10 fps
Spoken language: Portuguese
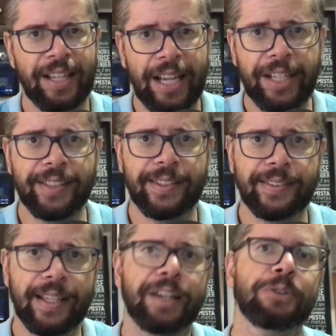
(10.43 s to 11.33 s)
é
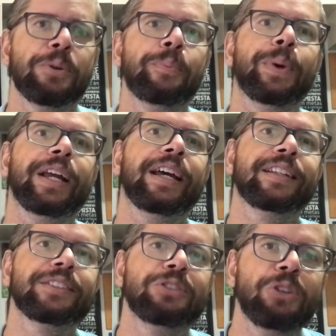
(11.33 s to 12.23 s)
necessário acompanhar
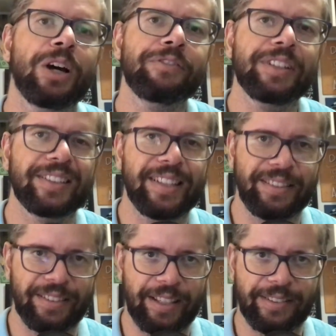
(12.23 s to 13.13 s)
as novas
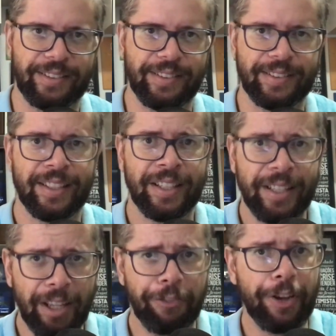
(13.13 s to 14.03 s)
tendências
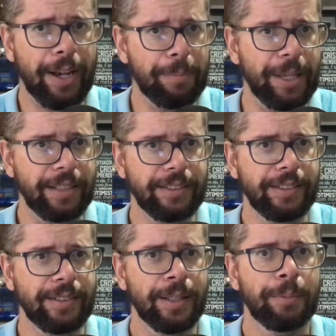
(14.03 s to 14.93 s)
e
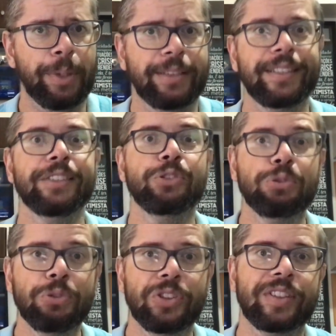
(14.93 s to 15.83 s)
ferramentas para ter
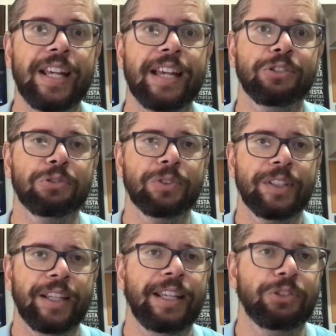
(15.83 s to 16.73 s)
sucesso
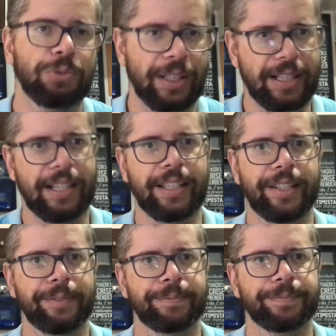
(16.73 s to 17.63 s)
em sua carreira.